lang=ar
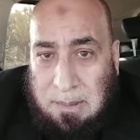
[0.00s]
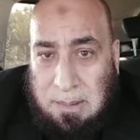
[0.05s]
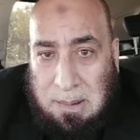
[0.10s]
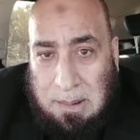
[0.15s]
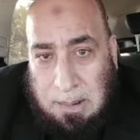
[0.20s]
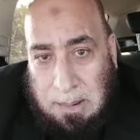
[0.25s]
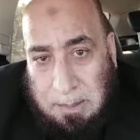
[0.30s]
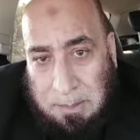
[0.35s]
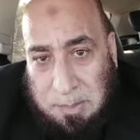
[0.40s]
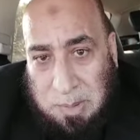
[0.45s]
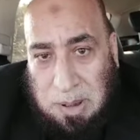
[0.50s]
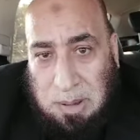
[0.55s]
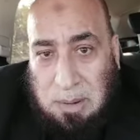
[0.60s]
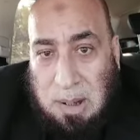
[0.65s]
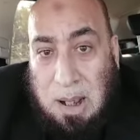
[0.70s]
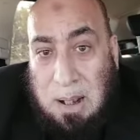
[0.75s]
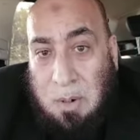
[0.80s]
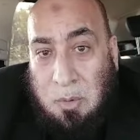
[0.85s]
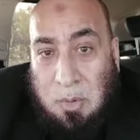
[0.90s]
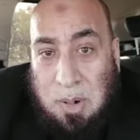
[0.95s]
آه،
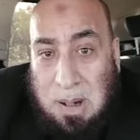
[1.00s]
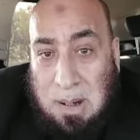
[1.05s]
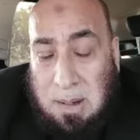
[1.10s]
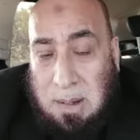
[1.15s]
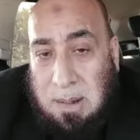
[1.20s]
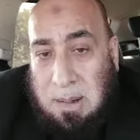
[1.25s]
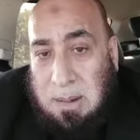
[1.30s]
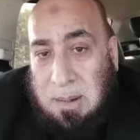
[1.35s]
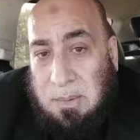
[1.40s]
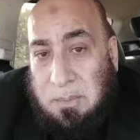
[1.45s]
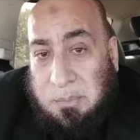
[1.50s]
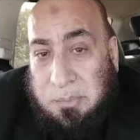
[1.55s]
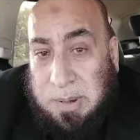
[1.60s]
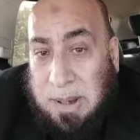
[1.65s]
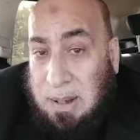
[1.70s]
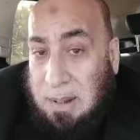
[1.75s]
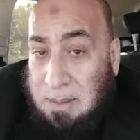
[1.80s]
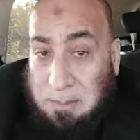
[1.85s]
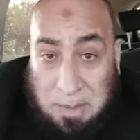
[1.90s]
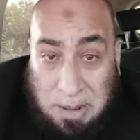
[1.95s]
بالقهوة
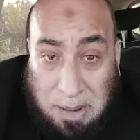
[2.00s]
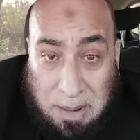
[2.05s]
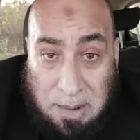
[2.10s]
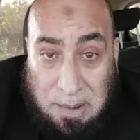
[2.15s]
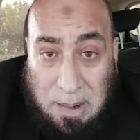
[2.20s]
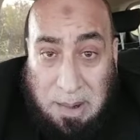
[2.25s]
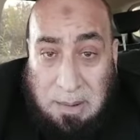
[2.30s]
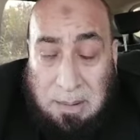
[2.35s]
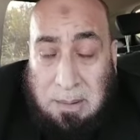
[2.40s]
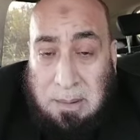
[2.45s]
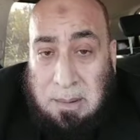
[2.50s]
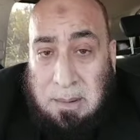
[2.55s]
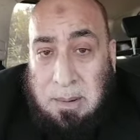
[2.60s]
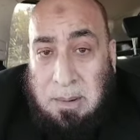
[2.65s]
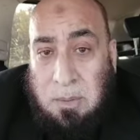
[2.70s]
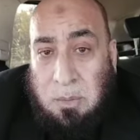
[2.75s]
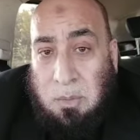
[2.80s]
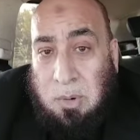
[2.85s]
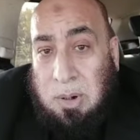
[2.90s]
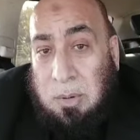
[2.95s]
فيها مرارة
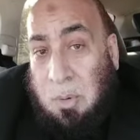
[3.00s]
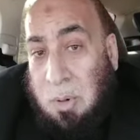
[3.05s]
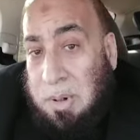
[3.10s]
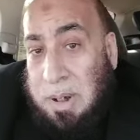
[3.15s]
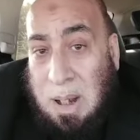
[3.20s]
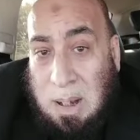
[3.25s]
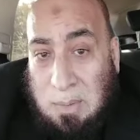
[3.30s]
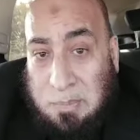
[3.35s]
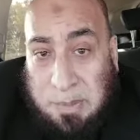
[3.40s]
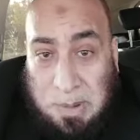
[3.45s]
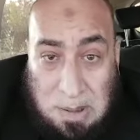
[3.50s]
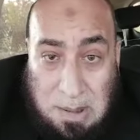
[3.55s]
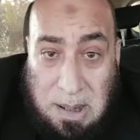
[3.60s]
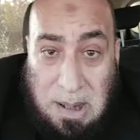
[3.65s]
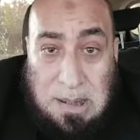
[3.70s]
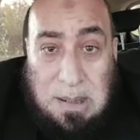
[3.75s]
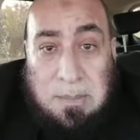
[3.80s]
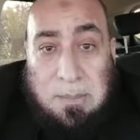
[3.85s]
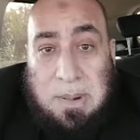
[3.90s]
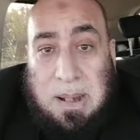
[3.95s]
وكنها في
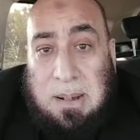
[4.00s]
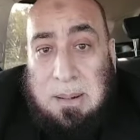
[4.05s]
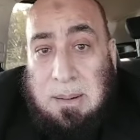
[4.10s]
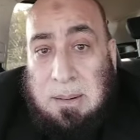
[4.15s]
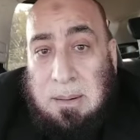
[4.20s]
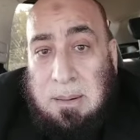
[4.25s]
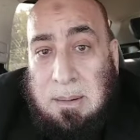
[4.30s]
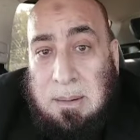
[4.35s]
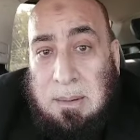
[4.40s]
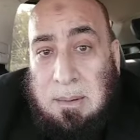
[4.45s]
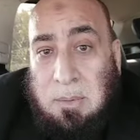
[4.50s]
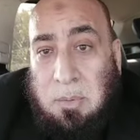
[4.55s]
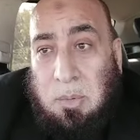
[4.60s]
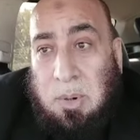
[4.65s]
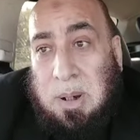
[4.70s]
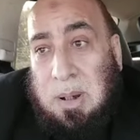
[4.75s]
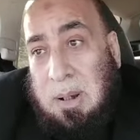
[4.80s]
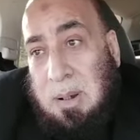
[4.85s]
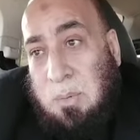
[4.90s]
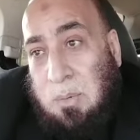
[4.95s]
الجزمة
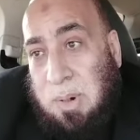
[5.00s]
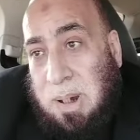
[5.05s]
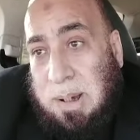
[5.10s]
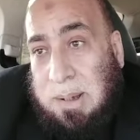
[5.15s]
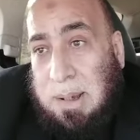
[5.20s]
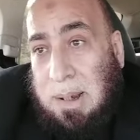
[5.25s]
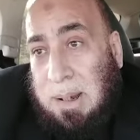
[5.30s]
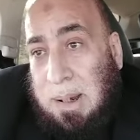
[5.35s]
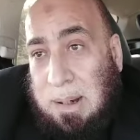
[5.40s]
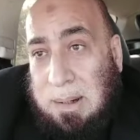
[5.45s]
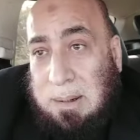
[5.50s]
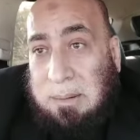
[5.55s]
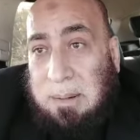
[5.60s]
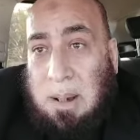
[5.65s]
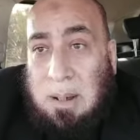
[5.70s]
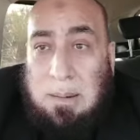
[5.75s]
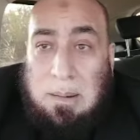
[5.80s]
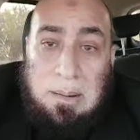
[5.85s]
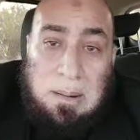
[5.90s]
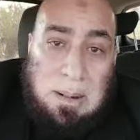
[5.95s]
وهي
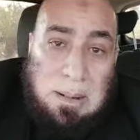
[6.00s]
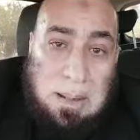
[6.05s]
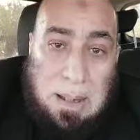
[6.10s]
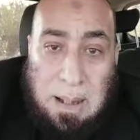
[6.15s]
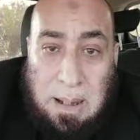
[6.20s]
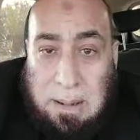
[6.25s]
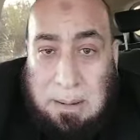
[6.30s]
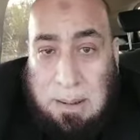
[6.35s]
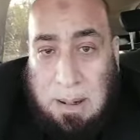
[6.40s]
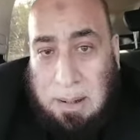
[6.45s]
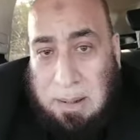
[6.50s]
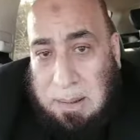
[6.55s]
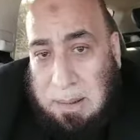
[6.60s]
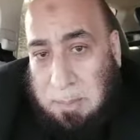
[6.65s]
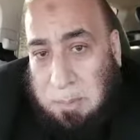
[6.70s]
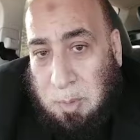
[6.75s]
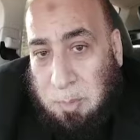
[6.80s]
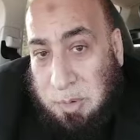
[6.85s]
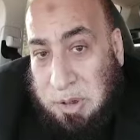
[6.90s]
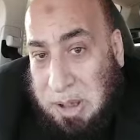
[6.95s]
أيضا كأنها
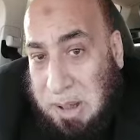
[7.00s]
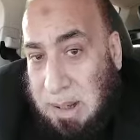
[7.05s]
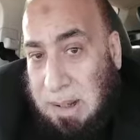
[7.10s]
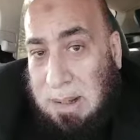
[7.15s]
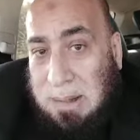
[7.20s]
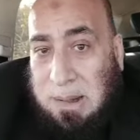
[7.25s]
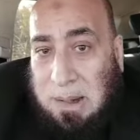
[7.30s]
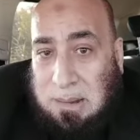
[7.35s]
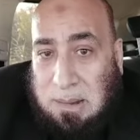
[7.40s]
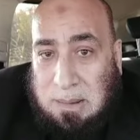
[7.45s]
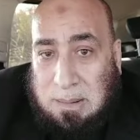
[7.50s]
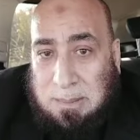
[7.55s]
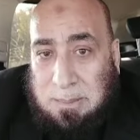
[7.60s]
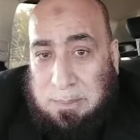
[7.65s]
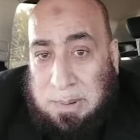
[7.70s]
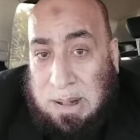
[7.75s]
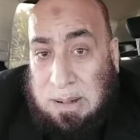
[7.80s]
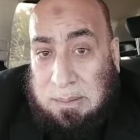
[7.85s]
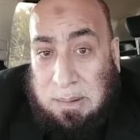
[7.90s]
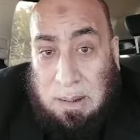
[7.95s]
إيه بمساعدة
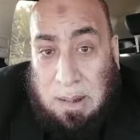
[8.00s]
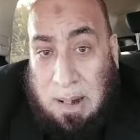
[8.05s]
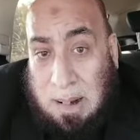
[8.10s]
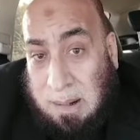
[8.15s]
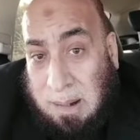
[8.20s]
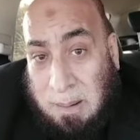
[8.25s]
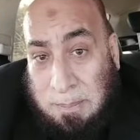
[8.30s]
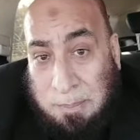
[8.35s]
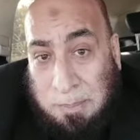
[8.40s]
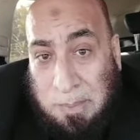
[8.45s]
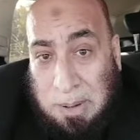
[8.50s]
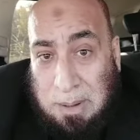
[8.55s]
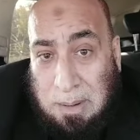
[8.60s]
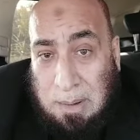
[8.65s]
بعض العرب